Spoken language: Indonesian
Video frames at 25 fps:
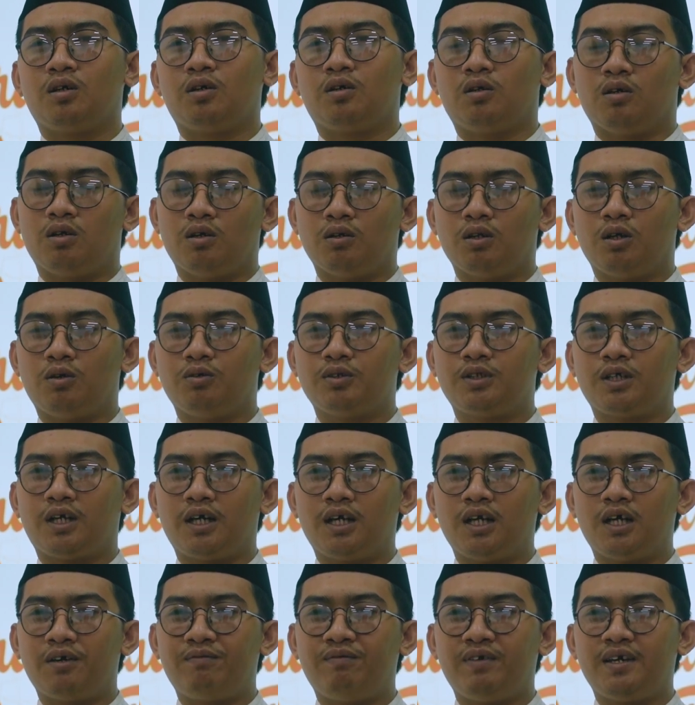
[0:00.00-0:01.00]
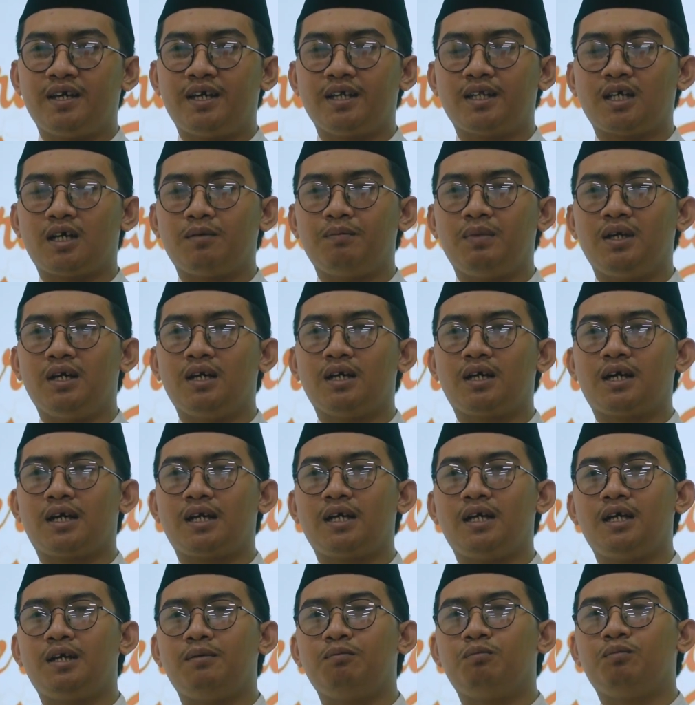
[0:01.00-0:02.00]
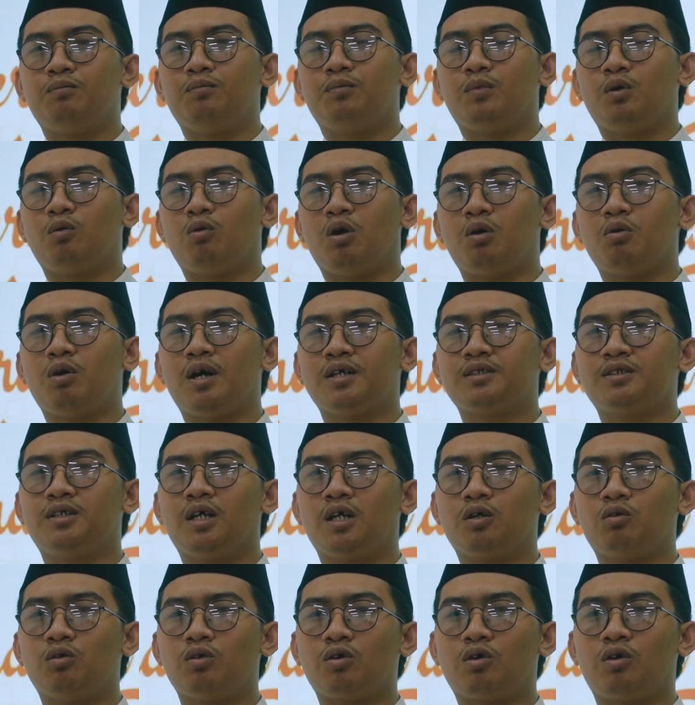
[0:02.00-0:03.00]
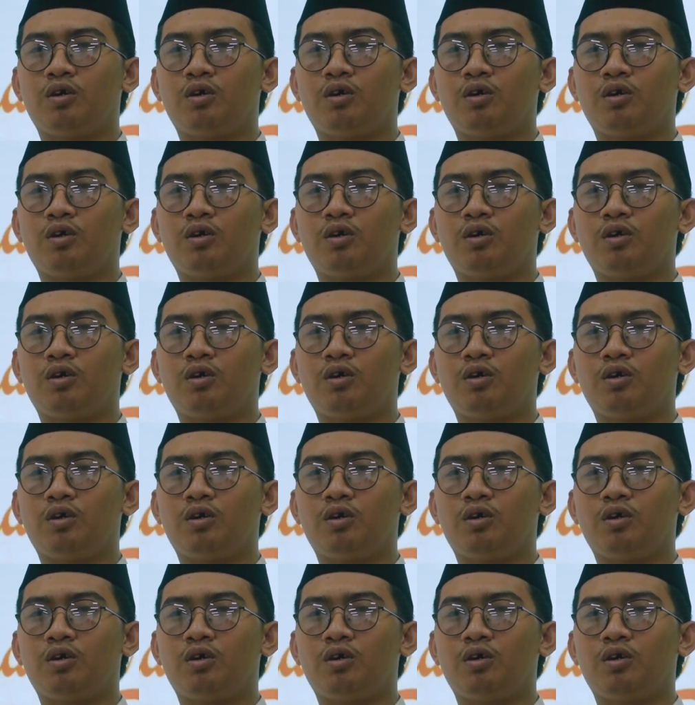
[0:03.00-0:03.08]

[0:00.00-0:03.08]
Qala Allah ta'ala fi kitabihil karim wa huwa asdaqul